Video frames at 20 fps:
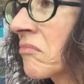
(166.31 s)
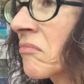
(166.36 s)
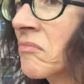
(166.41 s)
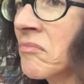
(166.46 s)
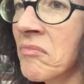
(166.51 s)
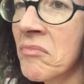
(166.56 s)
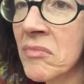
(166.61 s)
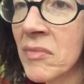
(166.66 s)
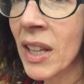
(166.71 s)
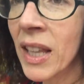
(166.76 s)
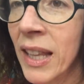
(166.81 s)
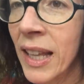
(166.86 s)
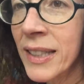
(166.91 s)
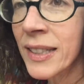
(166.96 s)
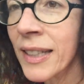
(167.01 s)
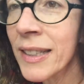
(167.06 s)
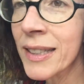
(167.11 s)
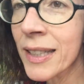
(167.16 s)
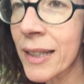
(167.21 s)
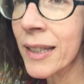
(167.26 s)
Mm, la
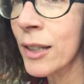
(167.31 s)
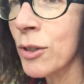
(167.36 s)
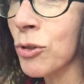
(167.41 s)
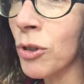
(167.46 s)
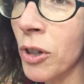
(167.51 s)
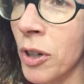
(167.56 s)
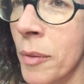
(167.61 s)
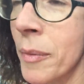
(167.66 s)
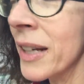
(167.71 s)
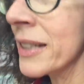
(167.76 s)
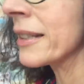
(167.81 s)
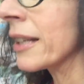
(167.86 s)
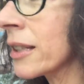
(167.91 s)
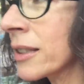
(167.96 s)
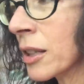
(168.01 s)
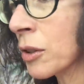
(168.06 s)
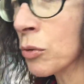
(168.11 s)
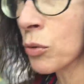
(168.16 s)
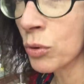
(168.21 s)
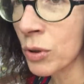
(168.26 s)
senza tetto è rimasta
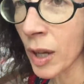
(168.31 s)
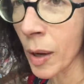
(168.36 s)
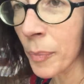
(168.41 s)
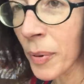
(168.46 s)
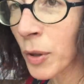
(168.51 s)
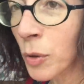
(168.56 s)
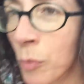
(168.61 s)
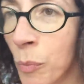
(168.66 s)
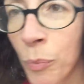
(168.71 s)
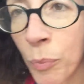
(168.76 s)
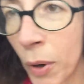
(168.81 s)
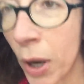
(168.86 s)
seduta per un